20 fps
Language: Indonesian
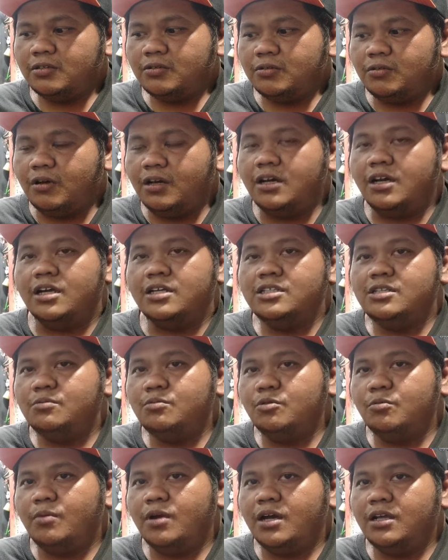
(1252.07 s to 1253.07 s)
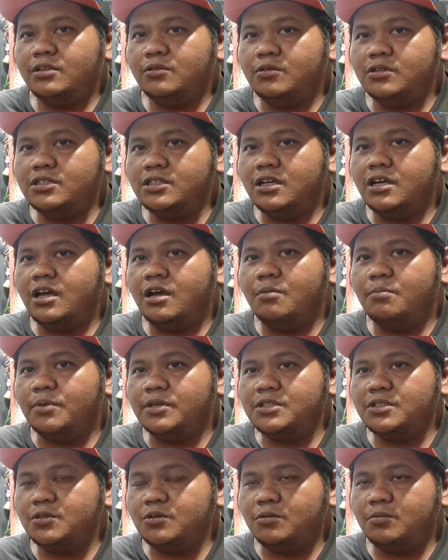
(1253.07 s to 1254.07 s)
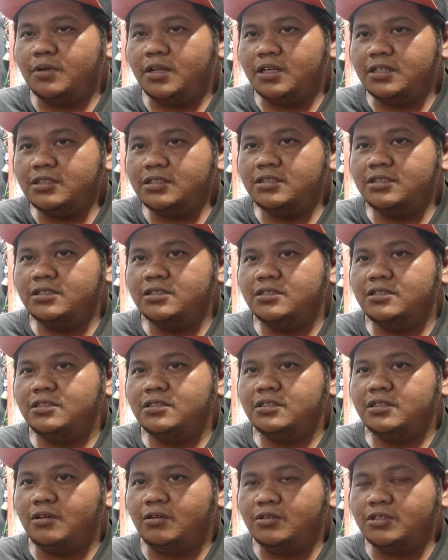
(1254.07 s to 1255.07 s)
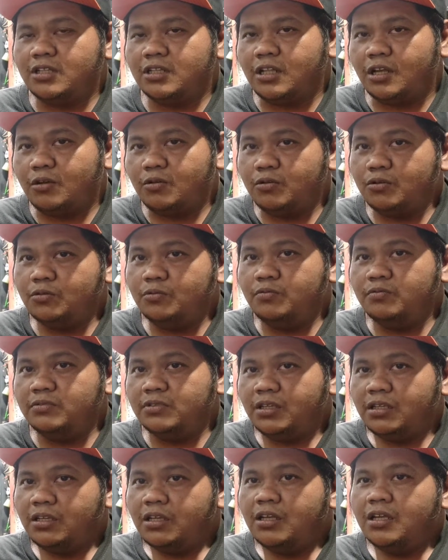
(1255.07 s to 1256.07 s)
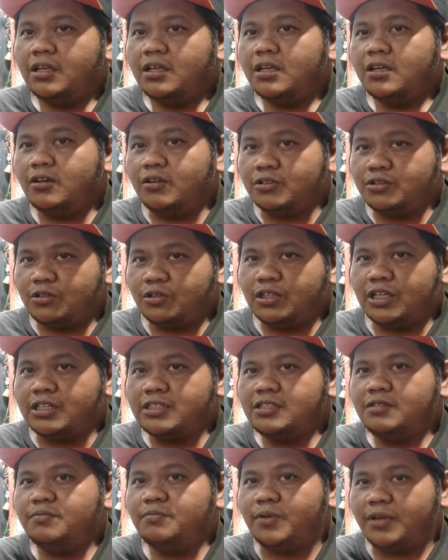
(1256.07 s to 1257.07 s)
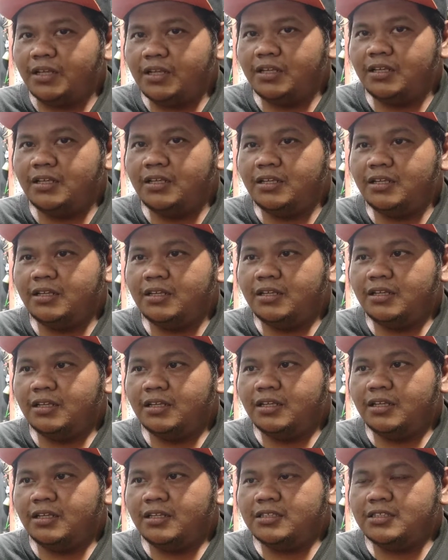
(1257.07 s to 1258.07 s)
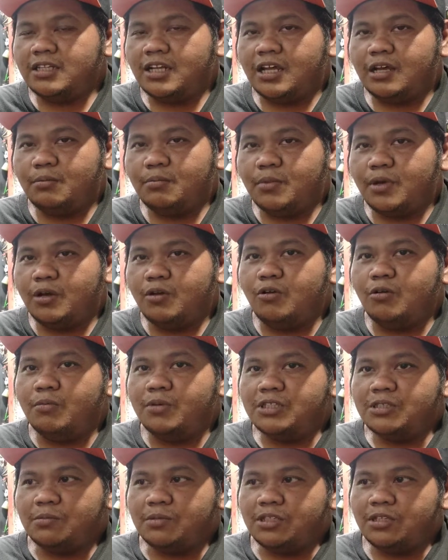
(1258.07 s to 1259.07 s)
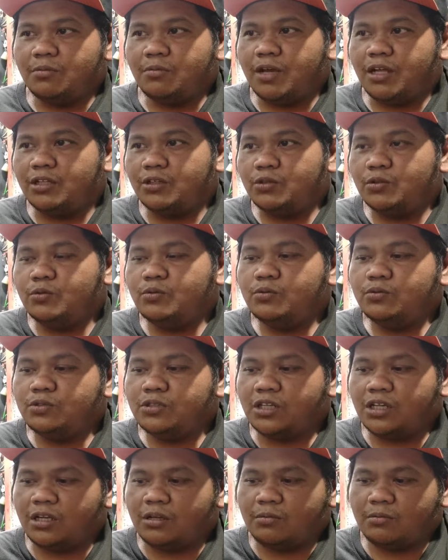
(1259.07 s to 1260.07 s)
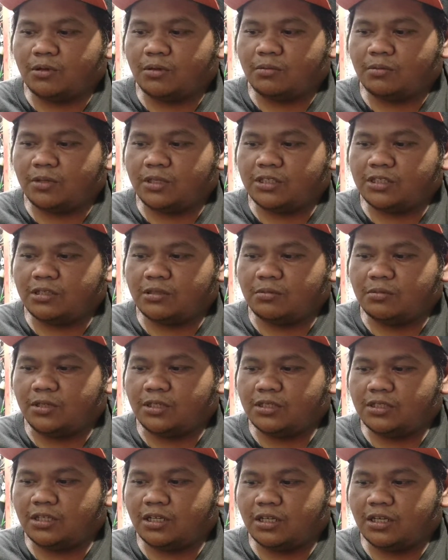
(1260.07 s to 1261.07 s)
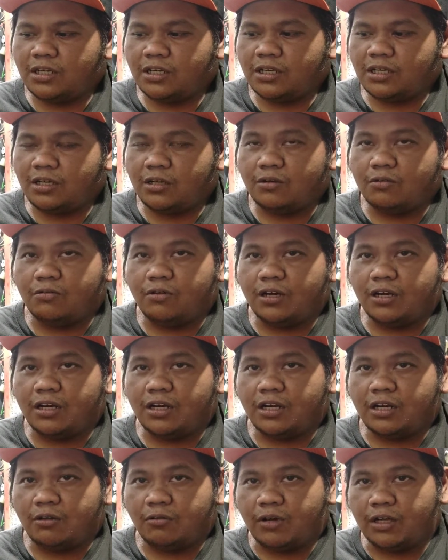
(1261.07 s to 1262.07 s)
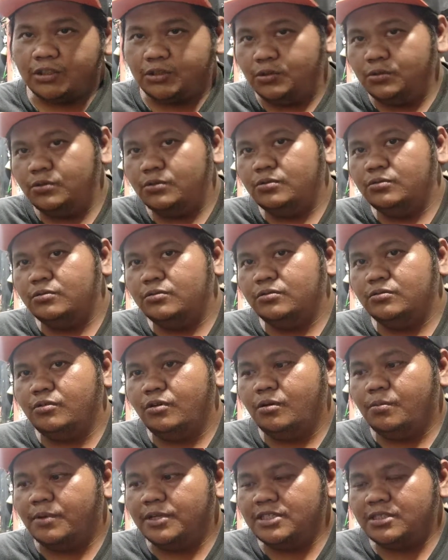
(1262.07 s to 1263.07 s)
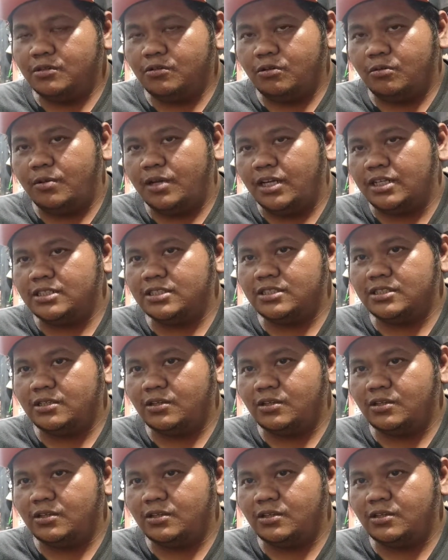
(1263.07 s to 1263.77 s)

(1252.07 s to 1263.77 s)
gue nggak sibuk banget gue senggang pasti gue bales gak usah takut konsultasi free selama gue masih bisa bantu selama masih bisa gue ada waktu gue pasti gue balas